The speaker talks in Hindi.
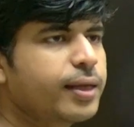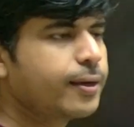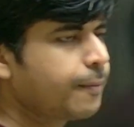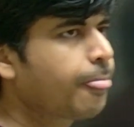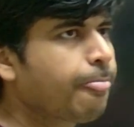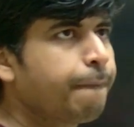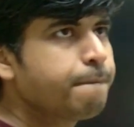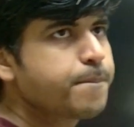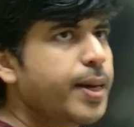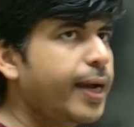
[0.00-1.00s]
जाए
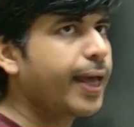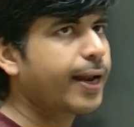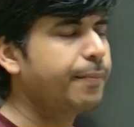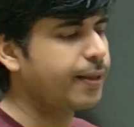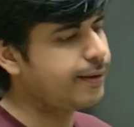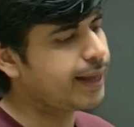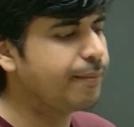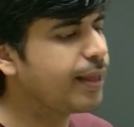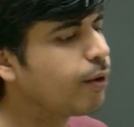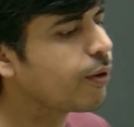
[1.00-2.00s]
पहले डायग्राम बनाते हैं
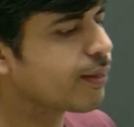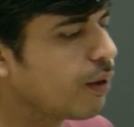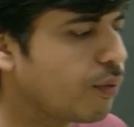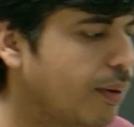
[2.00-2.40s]
टाइम देख लो कितना हुआ